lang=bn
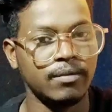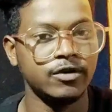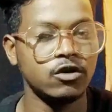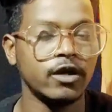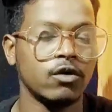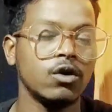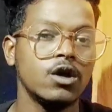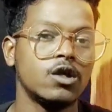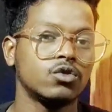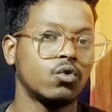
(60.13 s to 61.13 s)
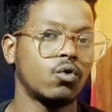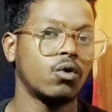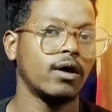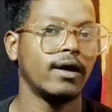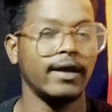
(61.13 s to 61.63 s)
আমার ভিডিও দেখো তো
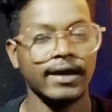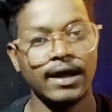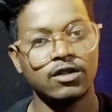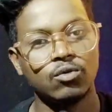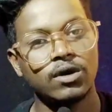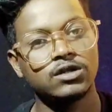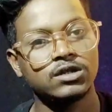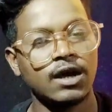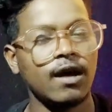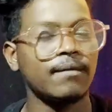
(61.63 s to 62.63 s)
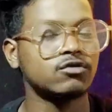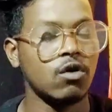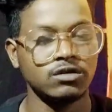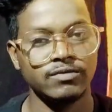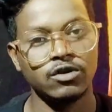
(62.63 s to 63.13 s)
এখানে তোমরা হচ্ছে যারা আমার
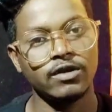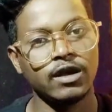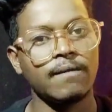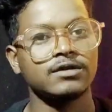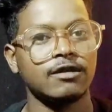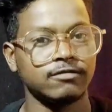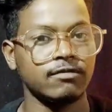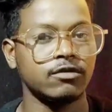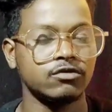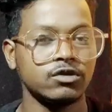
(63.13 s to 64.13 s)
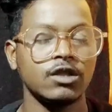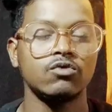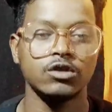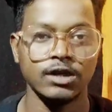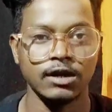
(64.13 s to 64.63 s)
শর্টস ভিডিও দেখে আমার সাবস্ক্রাইব করেছো তাদের
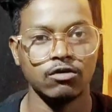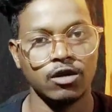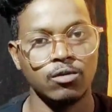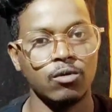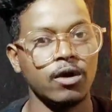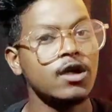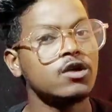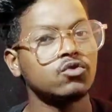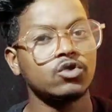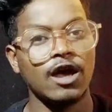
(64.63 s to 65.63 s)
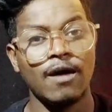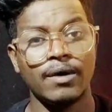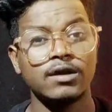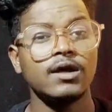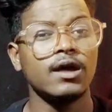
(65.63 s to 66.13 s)
উদ্দেশ্যে একটা কথাই বলবো যদি
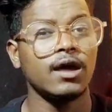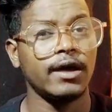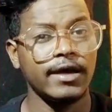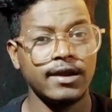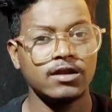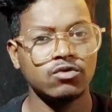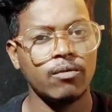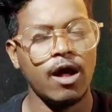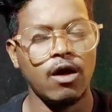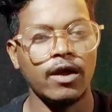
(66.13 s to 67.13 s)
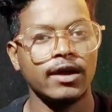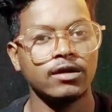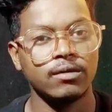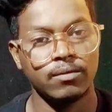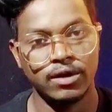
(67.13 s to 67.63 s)
আমার এই রিলসগুলো ভালো লাগে
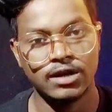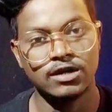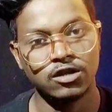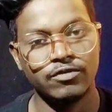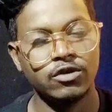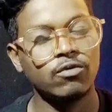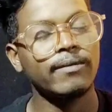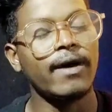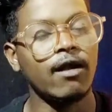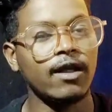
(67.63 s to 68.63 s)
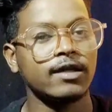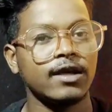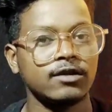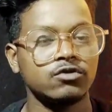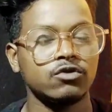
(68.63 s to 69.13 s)
বা ট্রান্সের ভিডিও তোমার ভালো লাগে
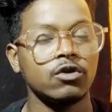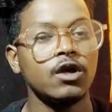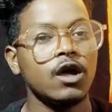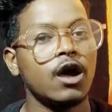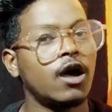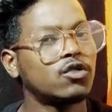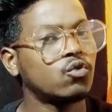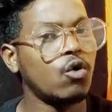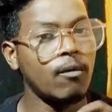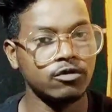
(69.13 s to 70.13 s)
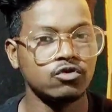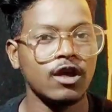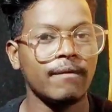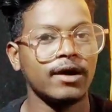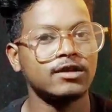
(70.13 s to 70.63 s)
দেখার জন্য তো
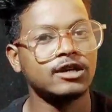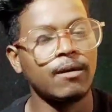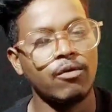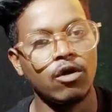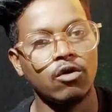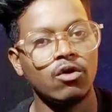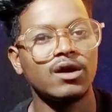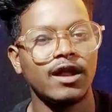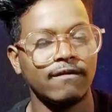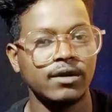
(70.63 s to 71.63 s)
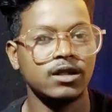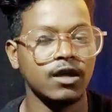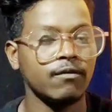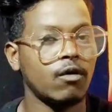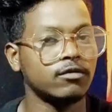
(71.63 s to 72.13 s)
অবশ্যই আমাকে ইনস্টাগ্রামে ফলো করো ডেরিমিক
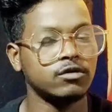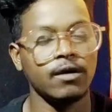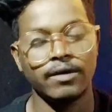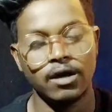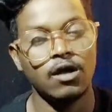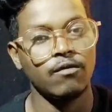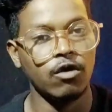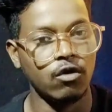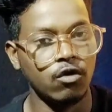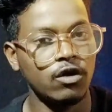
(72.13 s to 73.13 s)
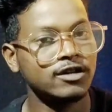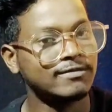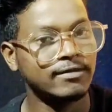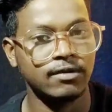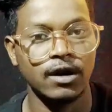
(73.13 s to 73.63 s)
দেব অবশ্যই আমাকে ফলো করো
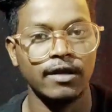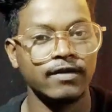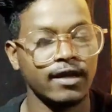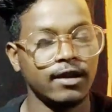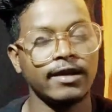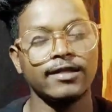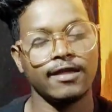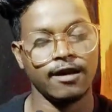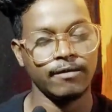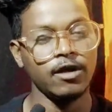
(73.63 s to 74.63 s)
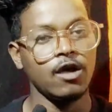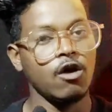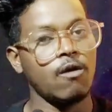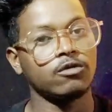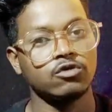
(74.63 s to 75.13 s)
ডিসক্রিপশনে লিঙ্ক লিঙ্ক দেওয়া থাকবে
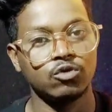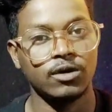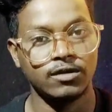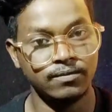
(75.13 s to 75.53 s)
অবশ্যই তোমরা